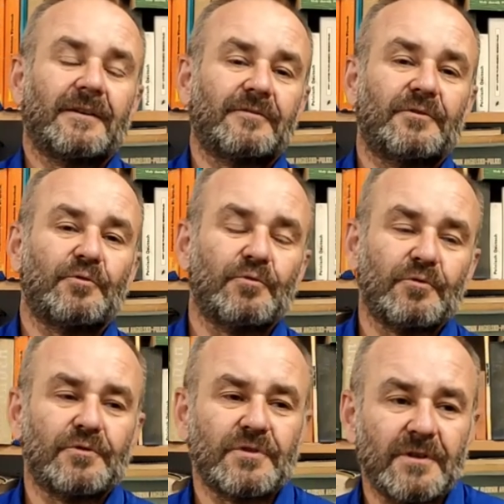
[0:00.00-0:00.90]
w
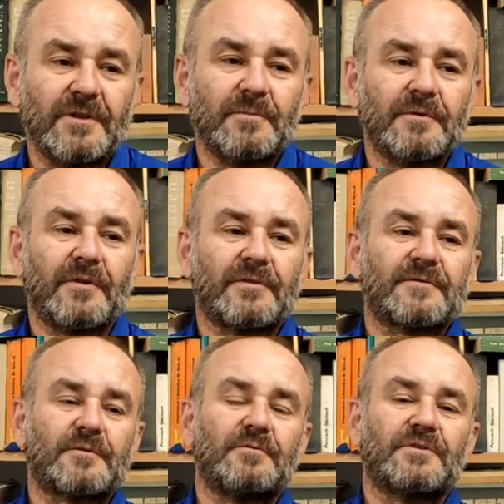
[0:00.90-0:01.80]
druku, czyli mówiąc w
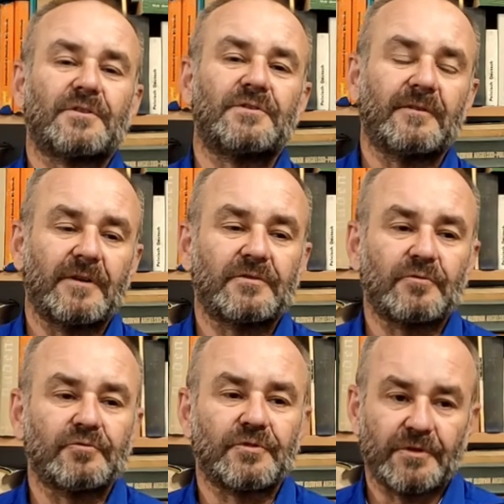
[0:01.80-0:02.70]
skrócie dziewięć
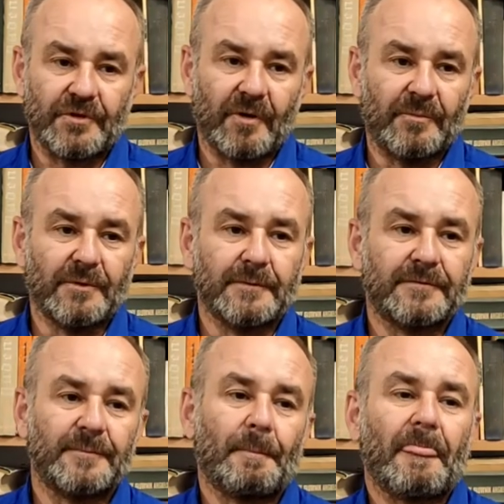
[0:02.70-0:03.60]
różnych tomów